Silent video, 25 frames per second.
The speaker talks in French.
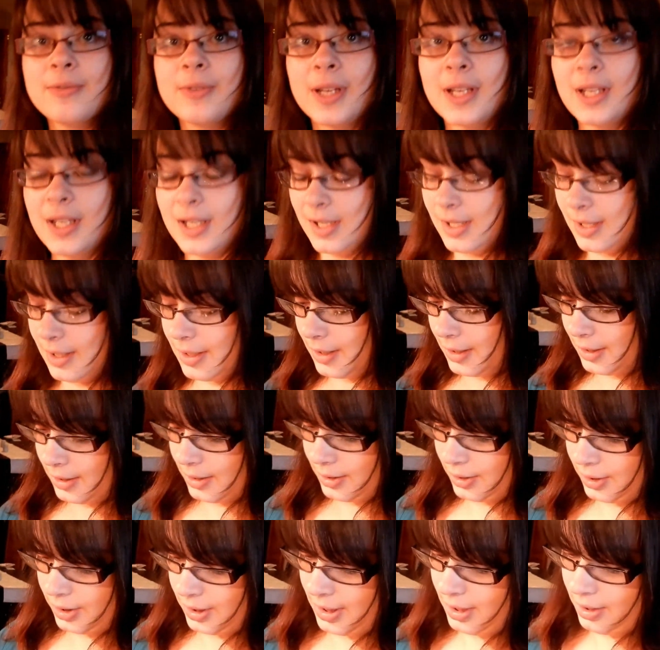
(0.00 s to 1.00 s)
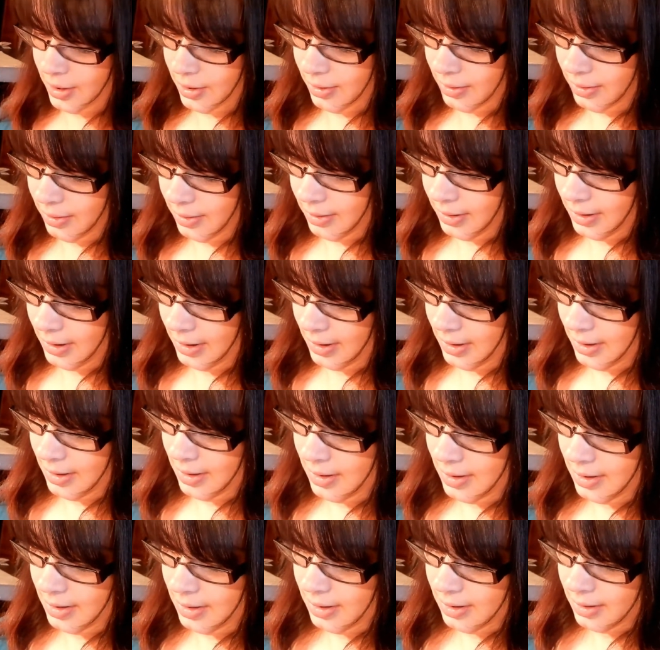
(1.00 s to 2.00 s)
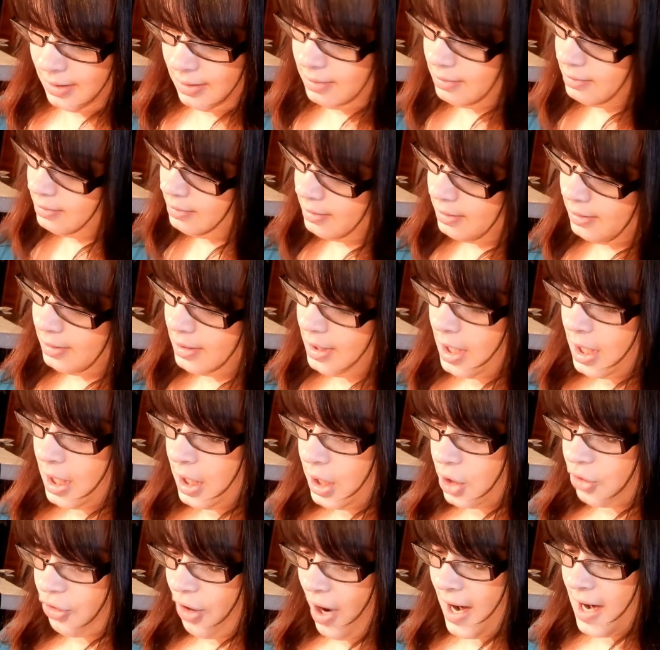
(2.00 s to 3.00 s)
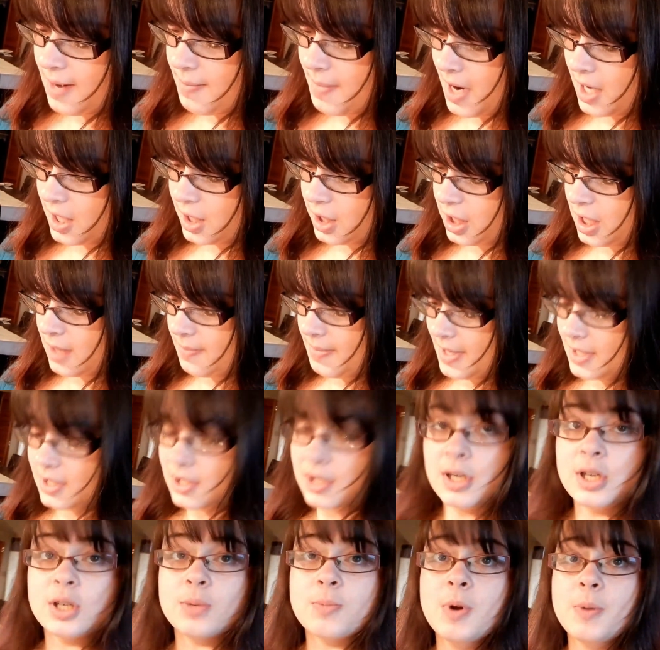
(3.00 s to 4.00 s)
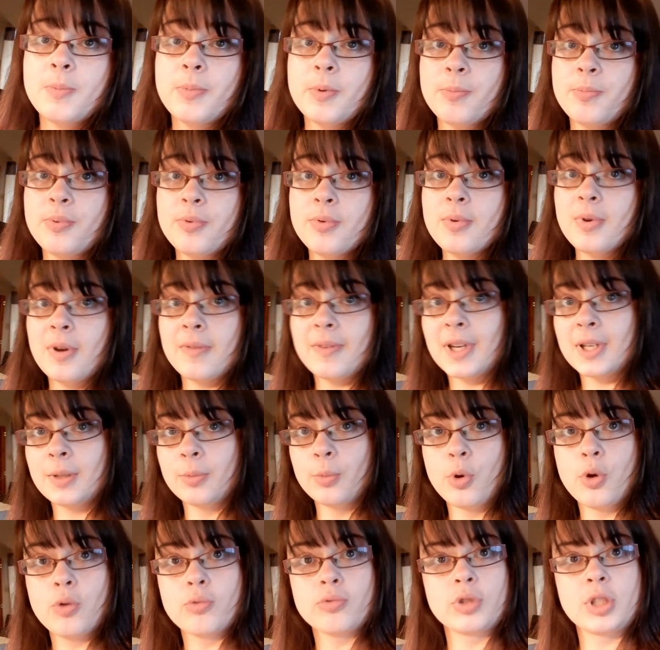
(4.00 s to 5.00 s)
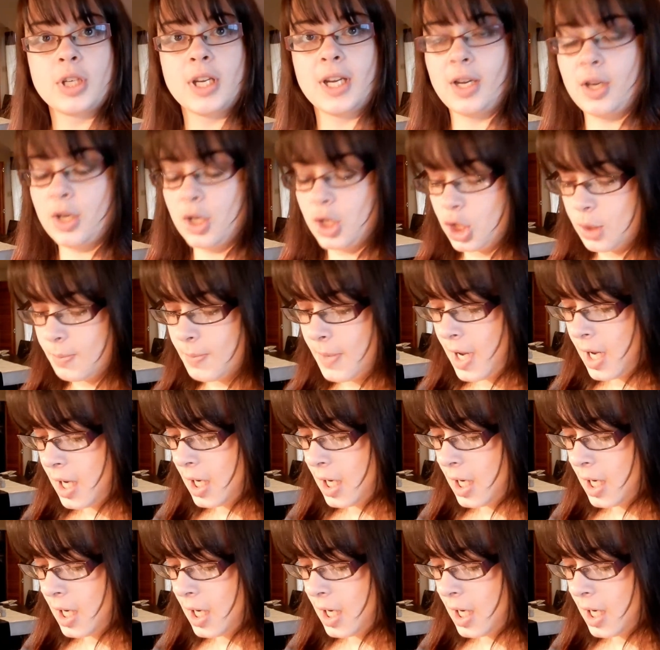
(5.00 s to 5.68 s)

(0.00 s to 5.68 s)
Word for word: fait que euh, c'est ça. Euh... Je vais aller manger parce que là, je me peux plus avant. Wow, oh, je t'écroche.